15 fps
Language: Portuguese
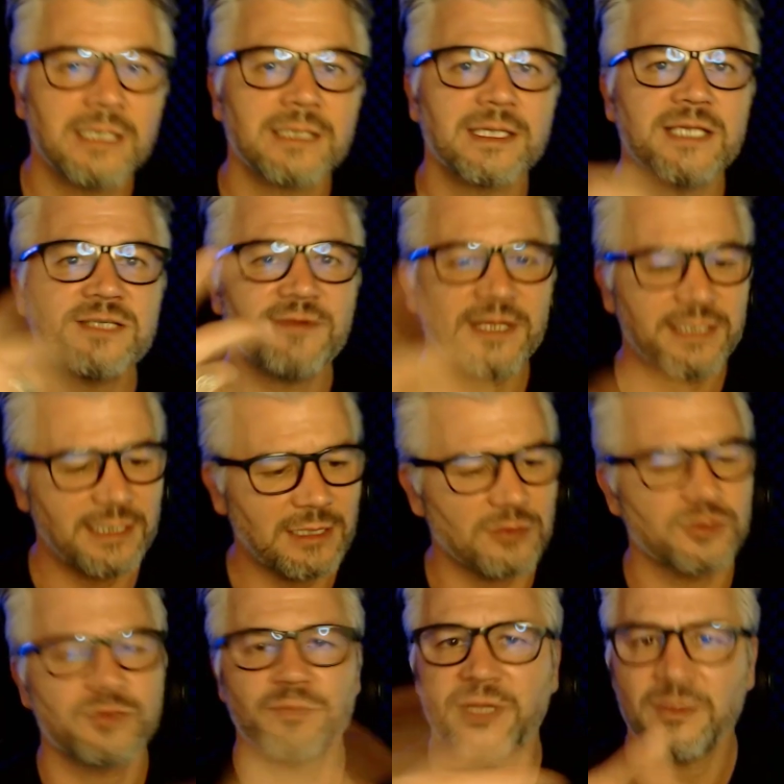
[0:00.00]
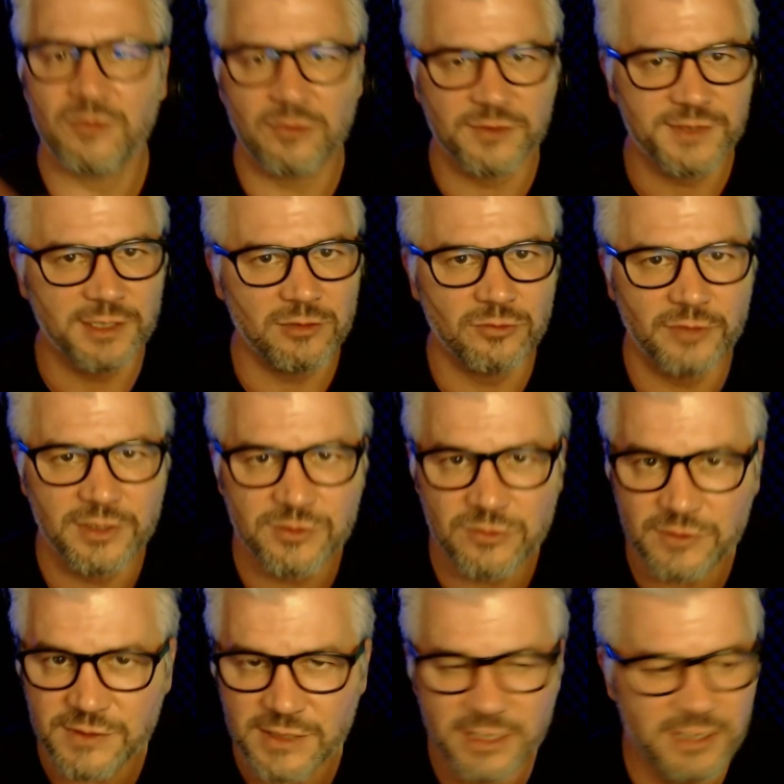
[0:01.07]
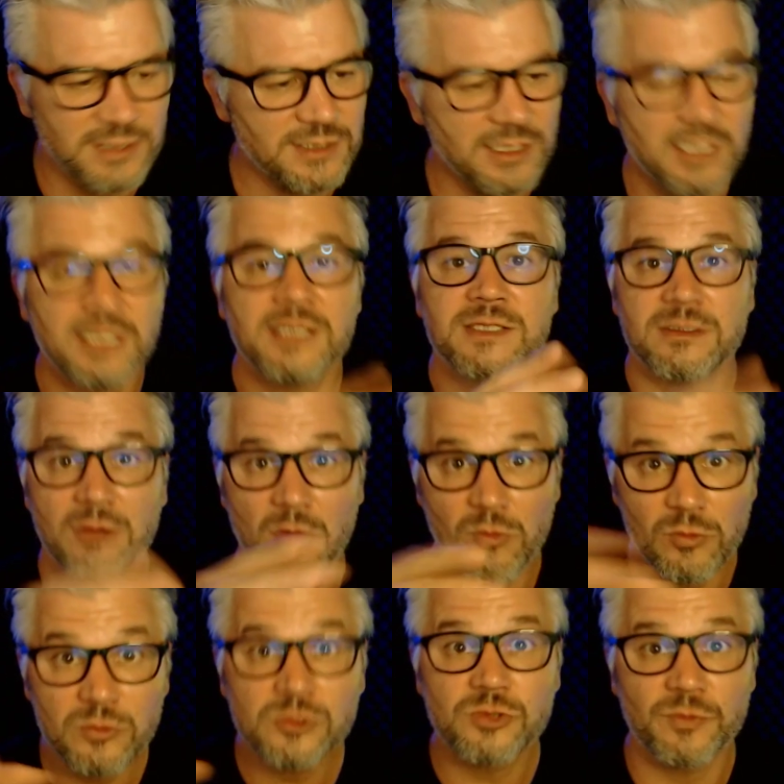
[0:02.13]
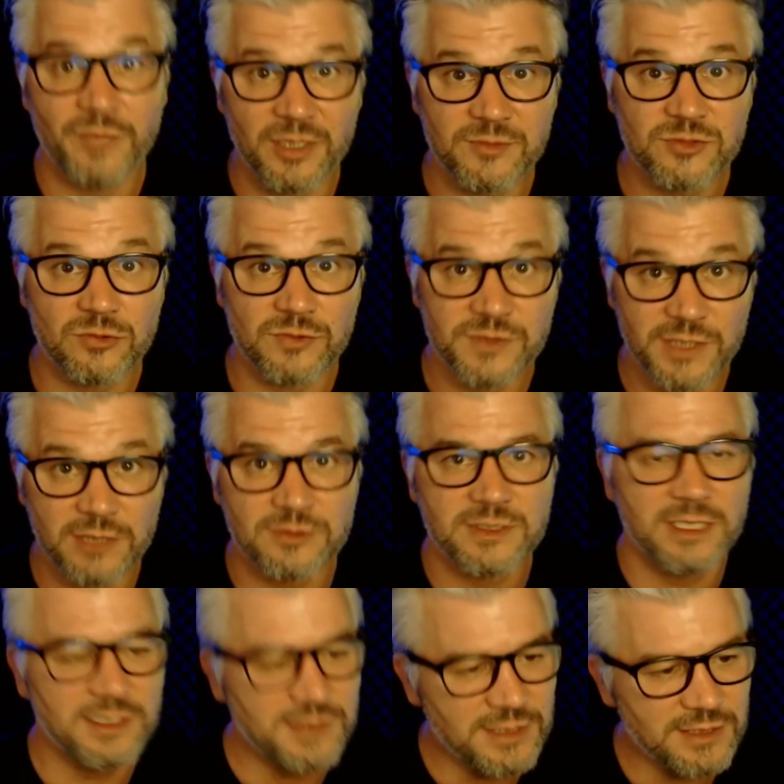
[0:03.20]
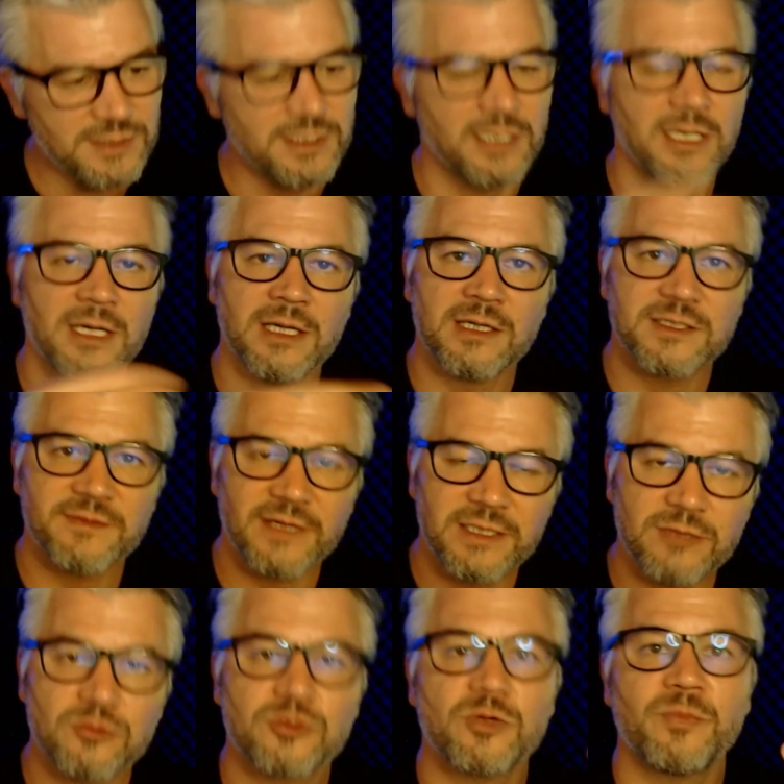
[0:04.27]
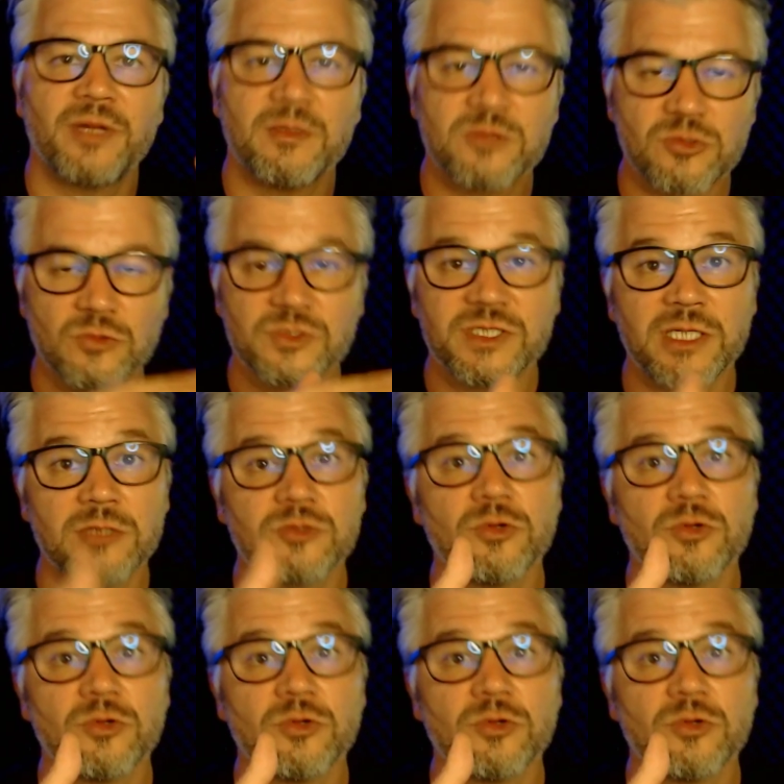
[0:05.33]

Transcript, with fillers: Daí você vai ter lá o Supremo Conselho do Rito Escocês, são alguns Supremos Conselhos que existem. Você vai ter os Supremos Conselhos do